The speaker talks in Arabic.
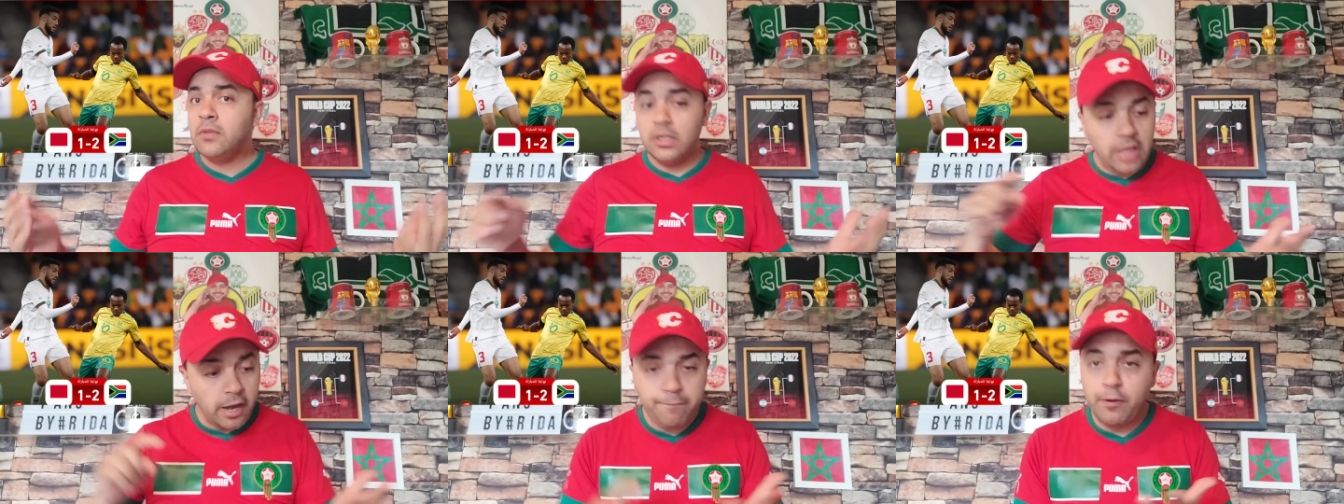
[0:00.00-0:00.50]

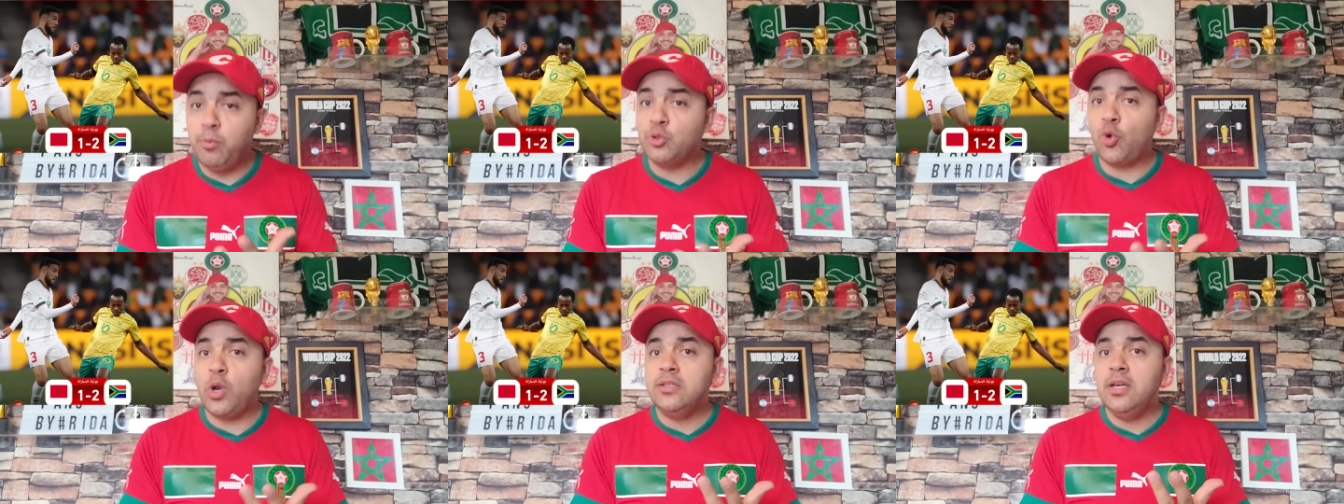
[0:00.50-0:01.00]
در في
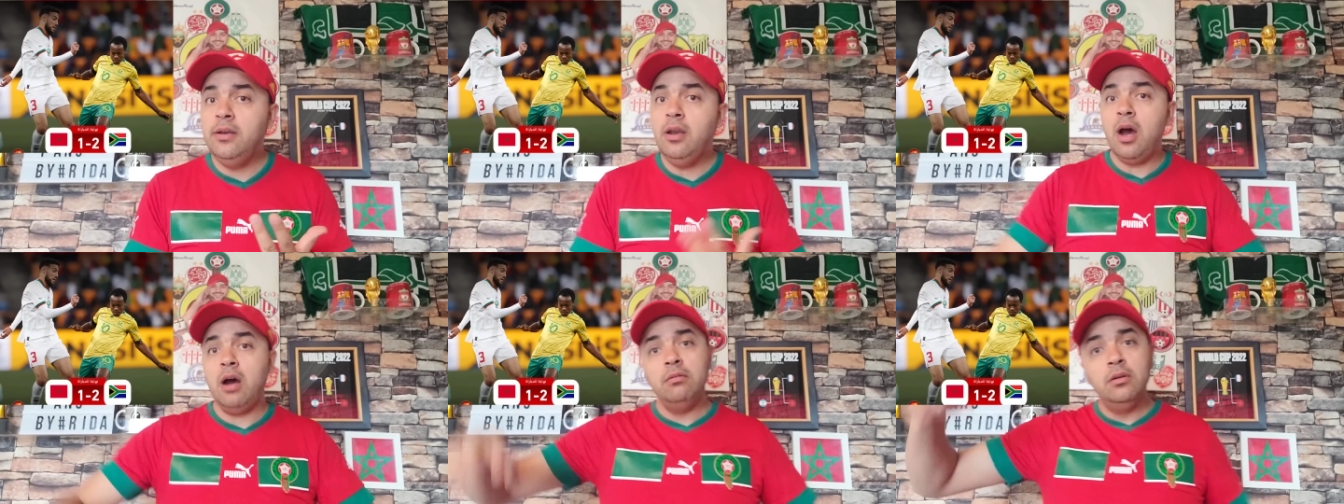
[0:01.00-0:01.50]
البطوله
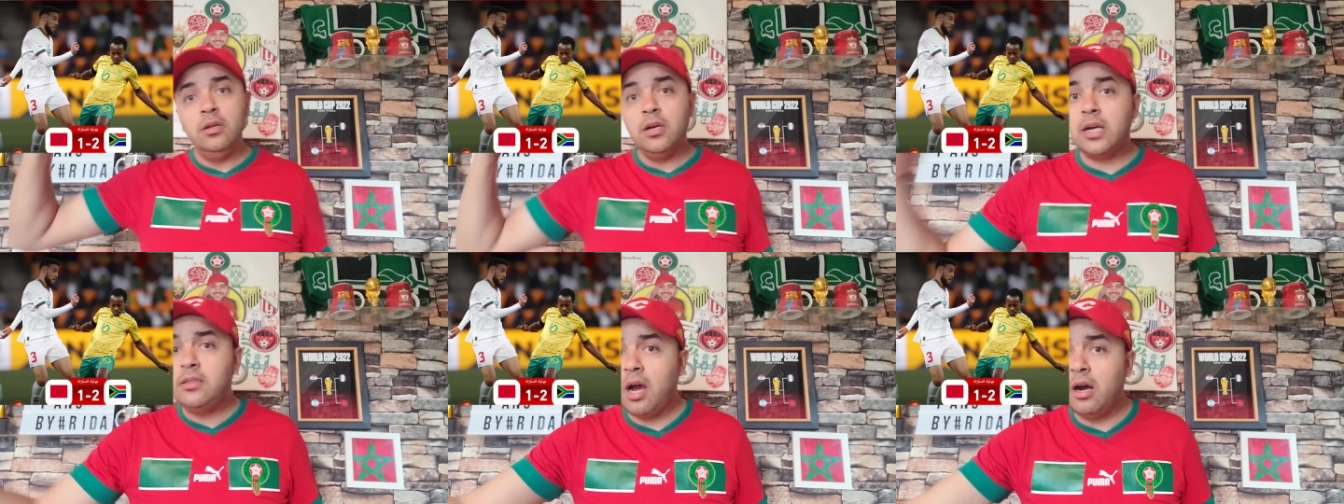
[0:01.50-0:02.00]
ديالنا
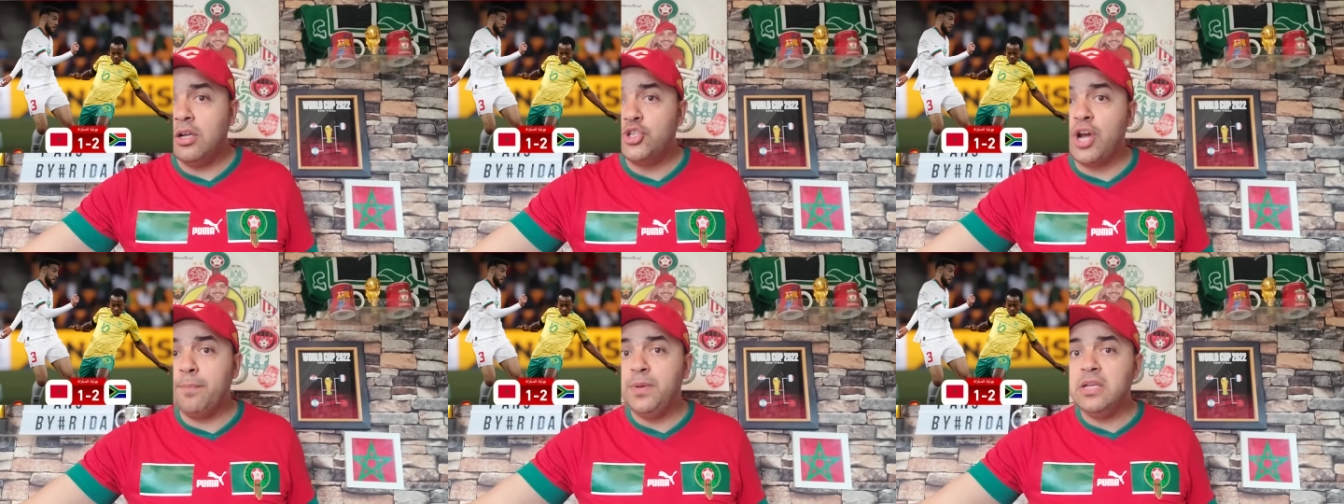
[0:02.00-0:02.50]
خدا
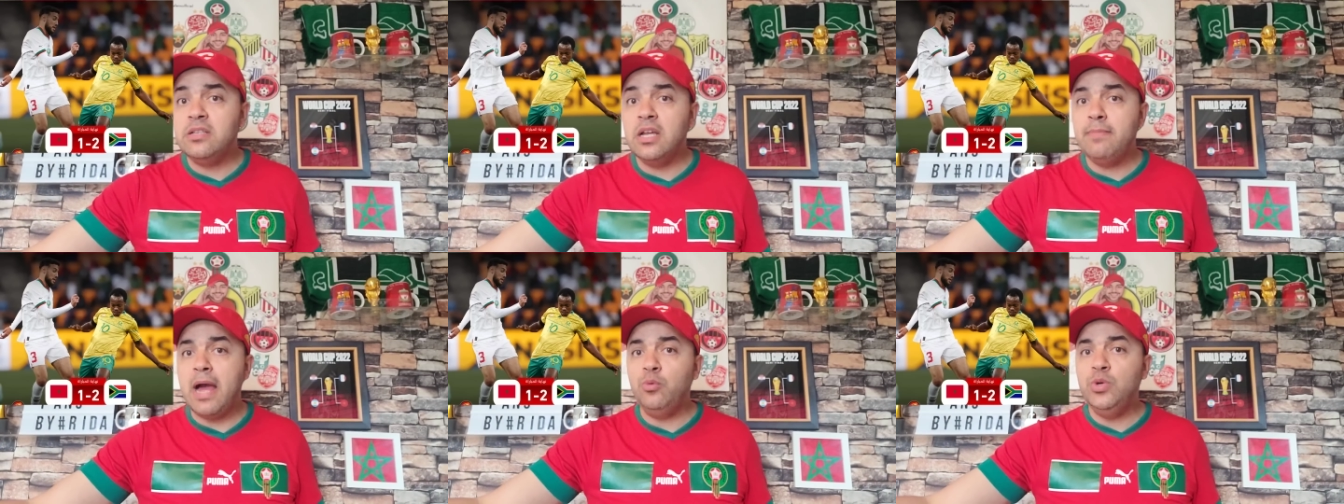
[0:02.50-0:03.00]
تشامبيونز
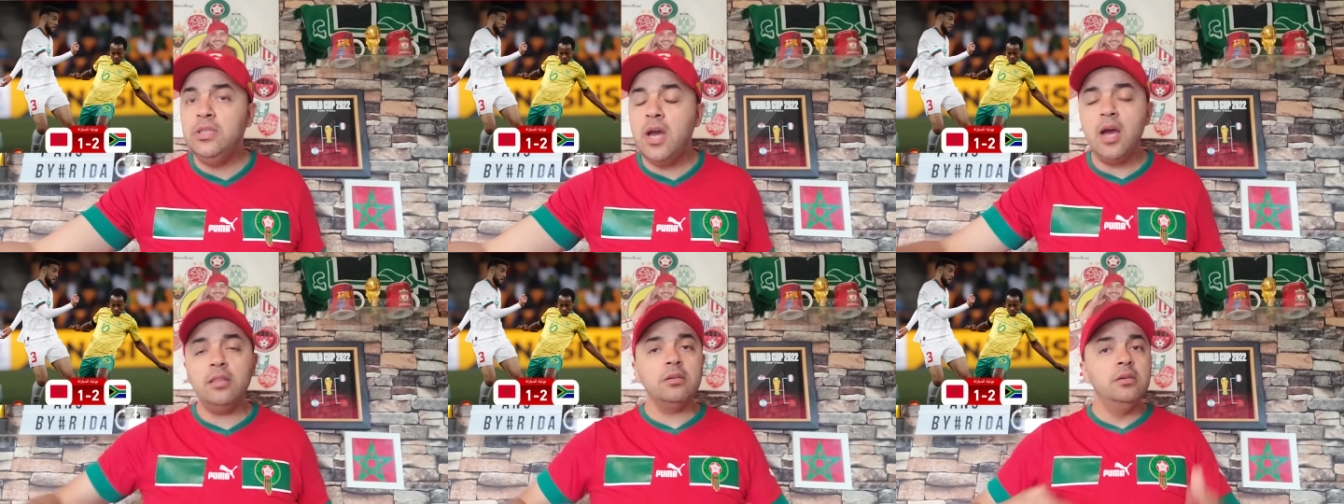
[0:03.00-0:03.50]
ليغ مع
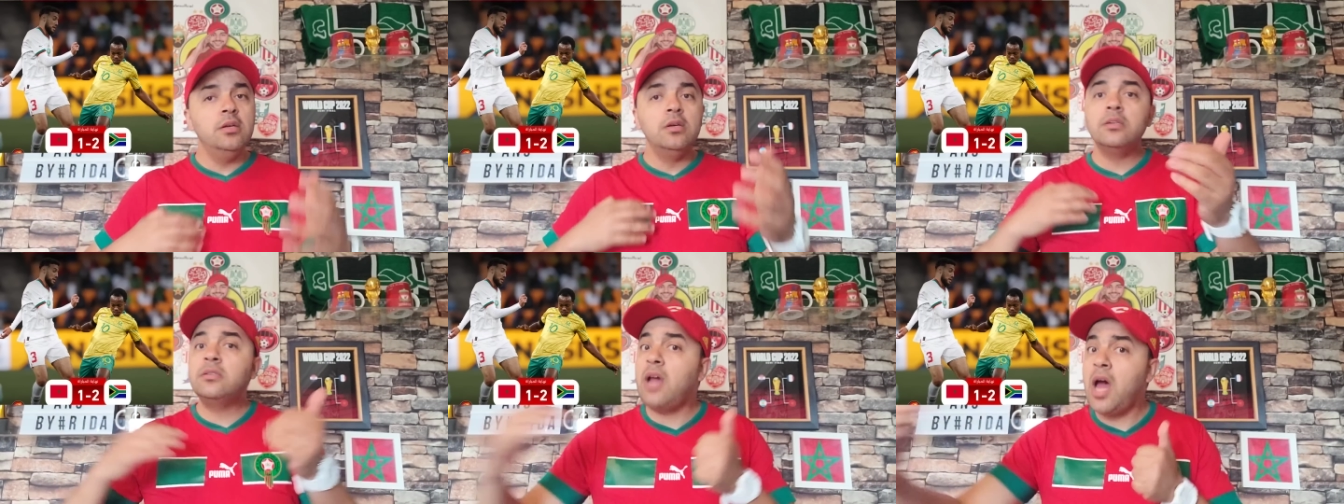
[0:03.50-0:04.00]
الوداد
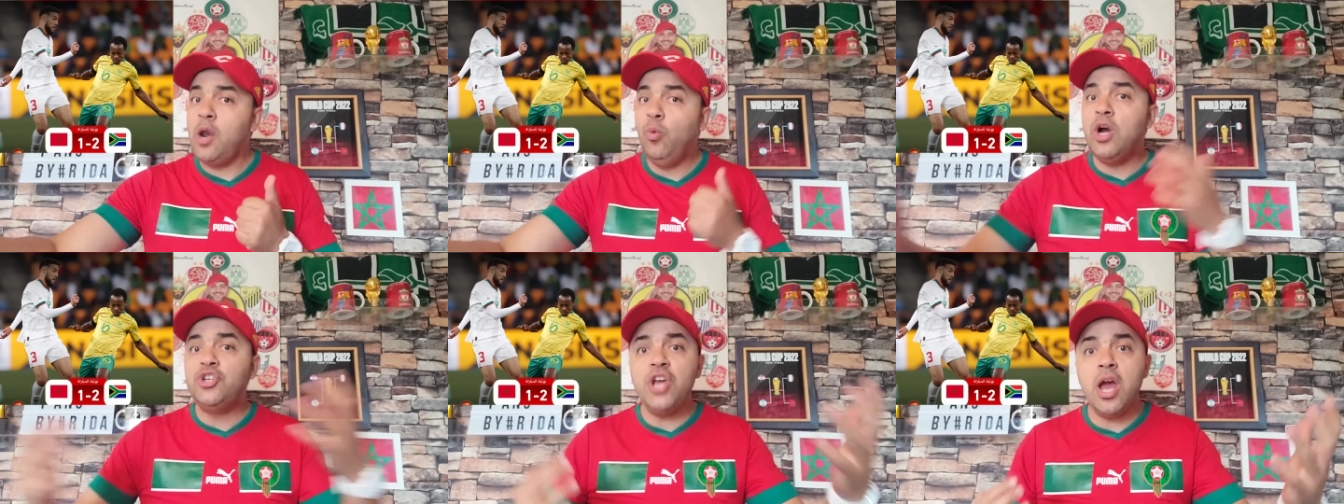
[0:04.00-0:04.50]
صال
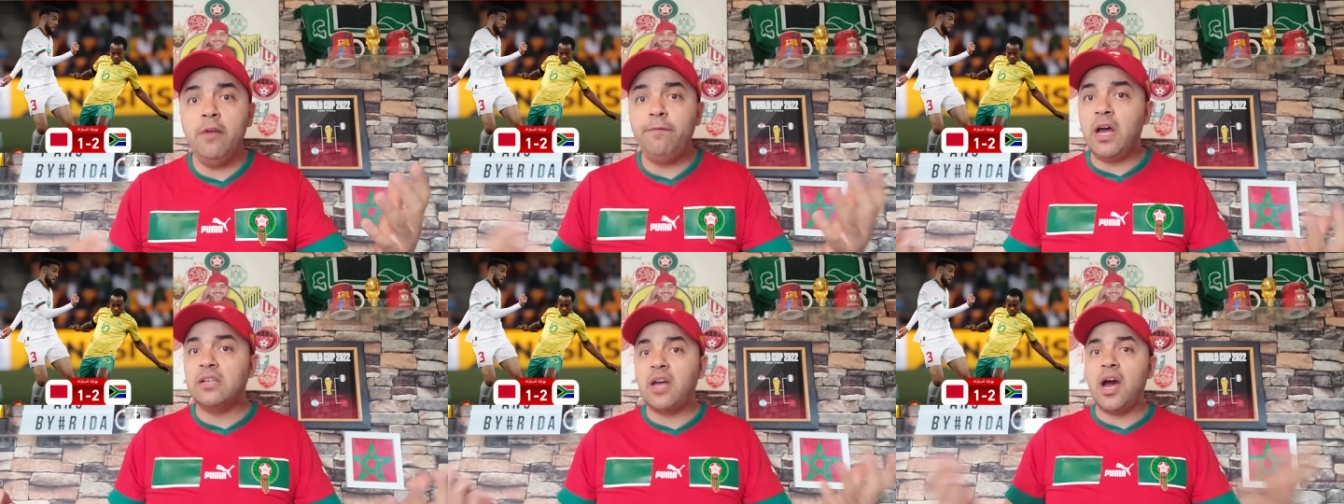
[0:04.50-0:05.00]
وجان في
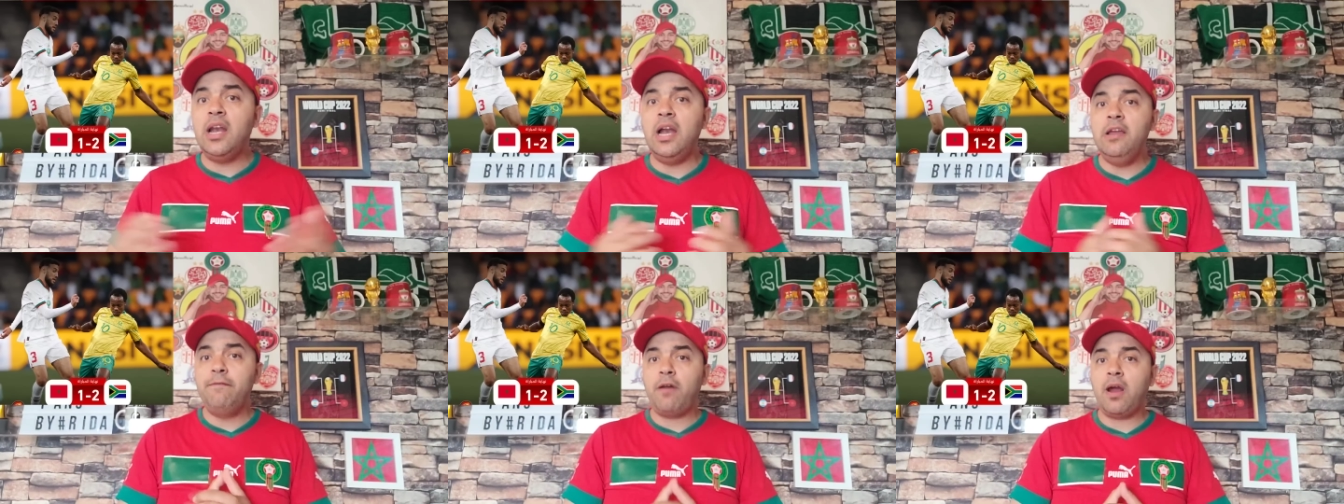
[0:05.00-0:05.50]
الادغال
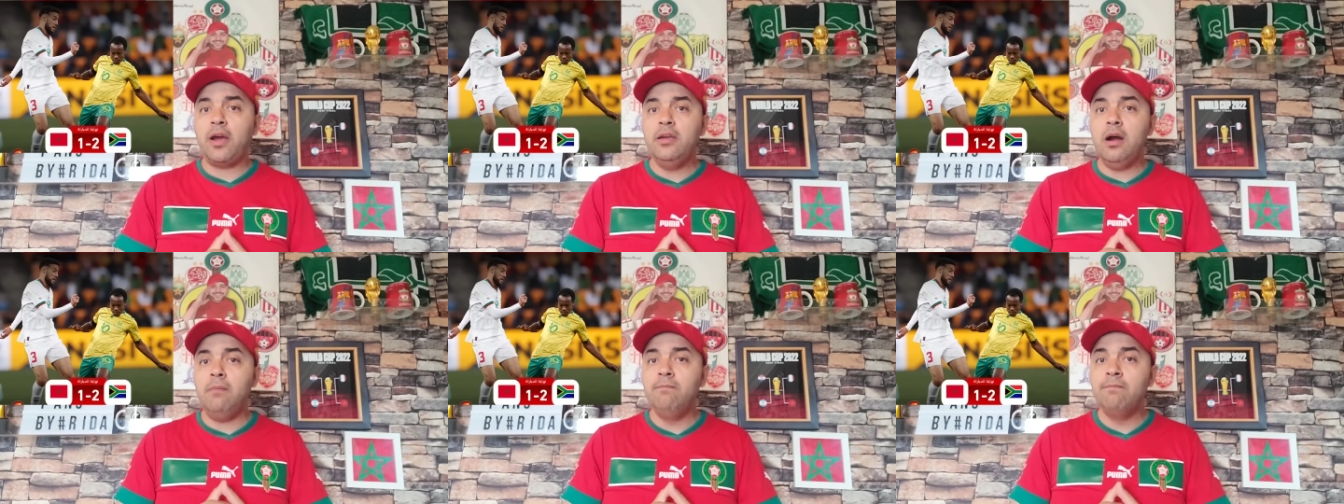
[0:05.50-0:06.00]

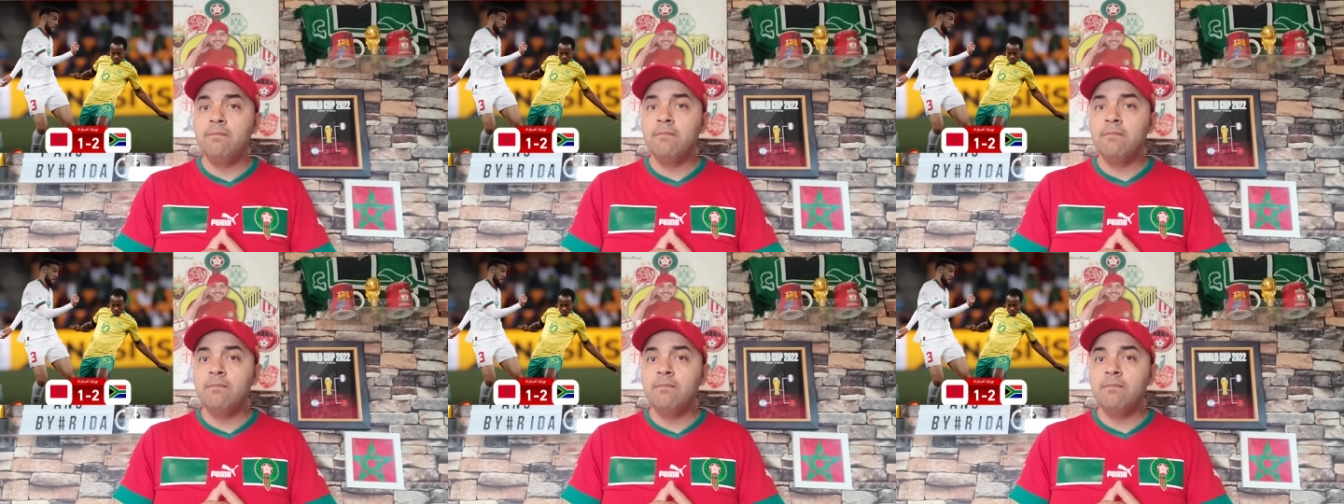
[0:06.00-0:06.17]
الافريقيه